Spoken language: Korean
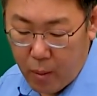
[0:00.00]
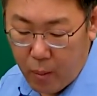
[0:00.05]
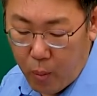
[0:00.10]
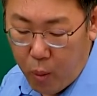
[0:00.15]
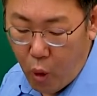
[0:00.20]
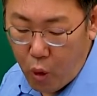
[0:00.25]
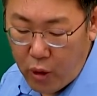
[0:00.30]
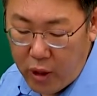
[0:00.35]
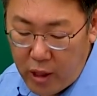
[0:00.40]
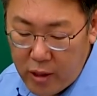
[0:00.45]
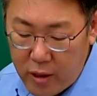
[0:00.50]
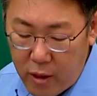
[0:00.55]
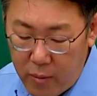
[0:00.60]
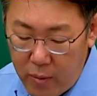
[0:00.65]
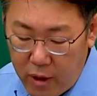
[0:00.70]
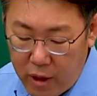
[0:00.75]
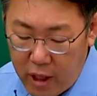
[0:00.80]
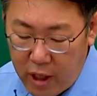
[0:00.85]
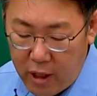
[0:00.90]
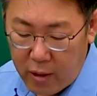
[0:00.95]
보기의
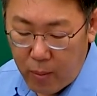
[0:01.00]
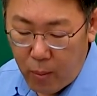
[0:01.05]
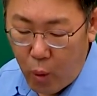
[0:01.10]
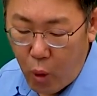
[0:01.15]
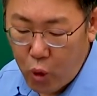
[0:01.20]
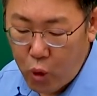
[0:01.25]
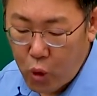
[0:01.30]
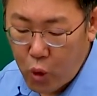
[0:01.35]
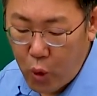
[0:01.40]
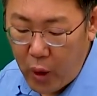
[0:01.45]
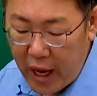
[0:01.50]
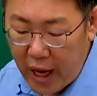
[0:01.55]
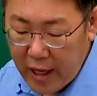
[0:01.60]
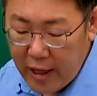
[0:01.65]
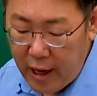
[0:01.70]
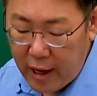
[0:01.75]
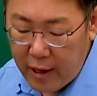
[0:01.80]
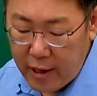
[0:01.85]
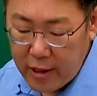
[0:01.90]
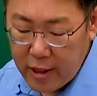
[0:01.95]
설명이 모두
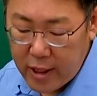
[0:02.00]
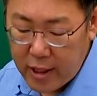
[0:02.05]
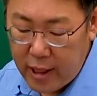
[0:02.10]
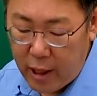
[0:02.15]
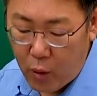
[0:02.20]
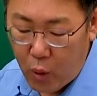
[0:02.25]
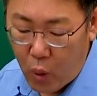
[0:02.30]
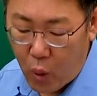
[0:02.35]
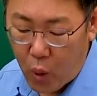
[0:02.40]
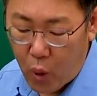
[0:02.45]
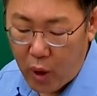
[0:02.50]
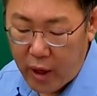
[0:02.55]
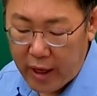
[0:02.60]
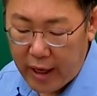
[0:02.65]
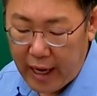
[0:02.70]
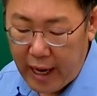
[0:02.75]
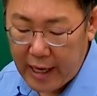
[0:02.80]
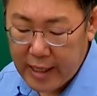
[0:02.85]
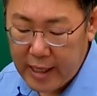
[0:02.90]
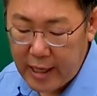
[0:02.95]
해당하는 시대로
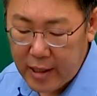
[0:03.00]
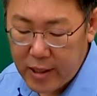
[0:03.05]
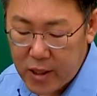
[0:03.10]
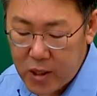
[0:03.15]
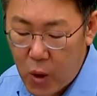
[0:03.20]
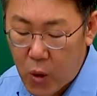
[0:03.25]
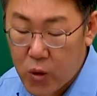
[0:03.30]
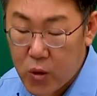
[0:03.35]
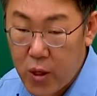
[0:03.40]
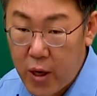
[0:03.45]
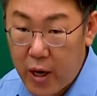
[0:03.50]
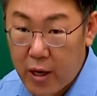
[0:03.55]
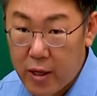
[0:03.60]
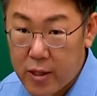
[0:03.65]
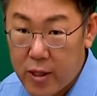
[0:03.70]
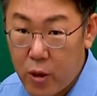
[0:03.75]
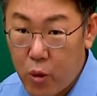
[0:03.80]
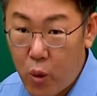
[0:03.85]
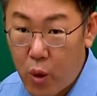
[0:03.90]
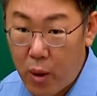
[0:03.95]
가장 적절한
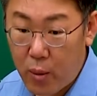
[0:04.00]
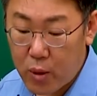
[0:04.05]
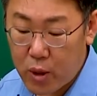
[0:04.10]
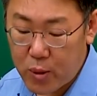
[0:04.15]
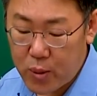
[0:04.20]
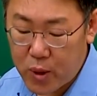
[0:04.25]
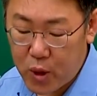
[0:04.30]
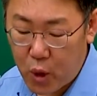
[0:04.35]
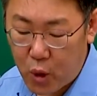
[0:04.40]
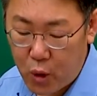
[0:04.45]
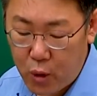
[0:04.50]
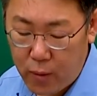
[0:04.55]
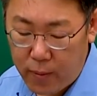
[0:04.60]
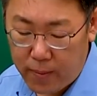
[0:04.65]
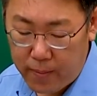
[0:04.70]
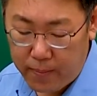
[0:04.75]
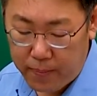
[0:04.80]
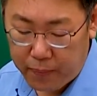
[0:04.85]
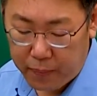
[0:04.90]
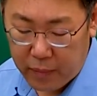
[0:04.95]
것을 골라보십시오.
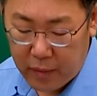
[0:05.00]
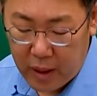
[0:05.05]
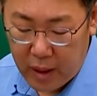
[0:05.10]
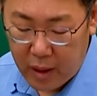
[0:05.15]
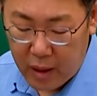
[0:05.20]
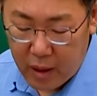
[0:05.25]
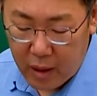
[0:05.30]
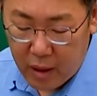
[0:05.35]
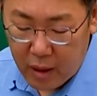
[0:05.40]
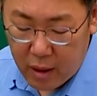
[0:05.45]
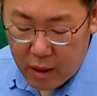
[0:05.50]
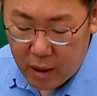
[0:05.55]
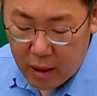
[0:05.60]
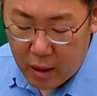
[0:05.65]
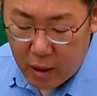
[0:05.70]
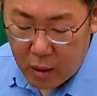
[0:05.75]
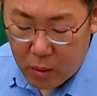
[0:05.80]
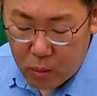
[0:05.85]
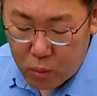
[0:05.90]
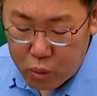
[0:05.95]

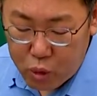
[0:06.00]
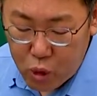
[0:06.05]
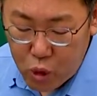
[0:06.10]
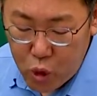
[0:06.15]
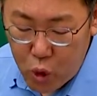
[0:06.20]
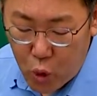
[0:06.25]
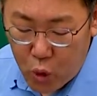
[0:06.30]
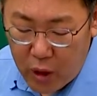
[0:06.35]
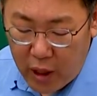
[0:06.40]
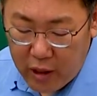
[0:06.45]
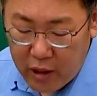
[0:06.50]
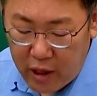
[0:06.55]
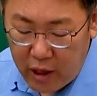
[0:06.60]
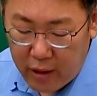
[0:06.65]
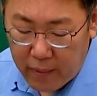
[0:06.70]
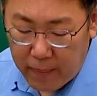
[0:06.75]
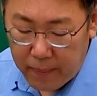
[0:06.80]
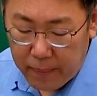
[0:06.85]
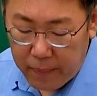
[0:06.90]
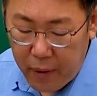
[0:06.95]
부족
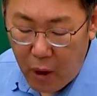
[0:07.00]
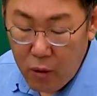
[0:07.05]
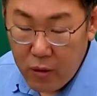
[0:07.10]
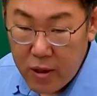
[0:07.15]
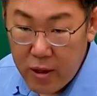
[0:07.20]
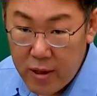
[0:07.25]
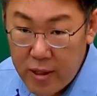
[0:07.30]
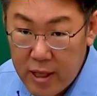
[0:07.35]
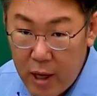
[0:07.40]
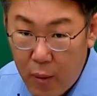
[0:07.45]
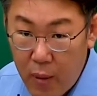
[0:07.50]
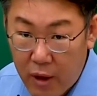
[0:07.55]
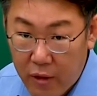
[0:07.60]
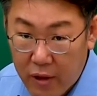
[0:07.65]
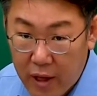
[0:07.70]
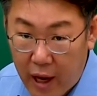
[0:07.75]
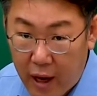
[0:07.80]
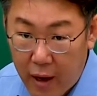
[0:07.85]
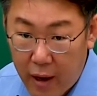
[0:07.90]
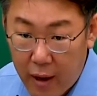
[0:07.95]
단위의 평등
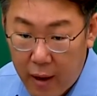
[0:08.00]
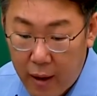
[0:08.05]
사회였다.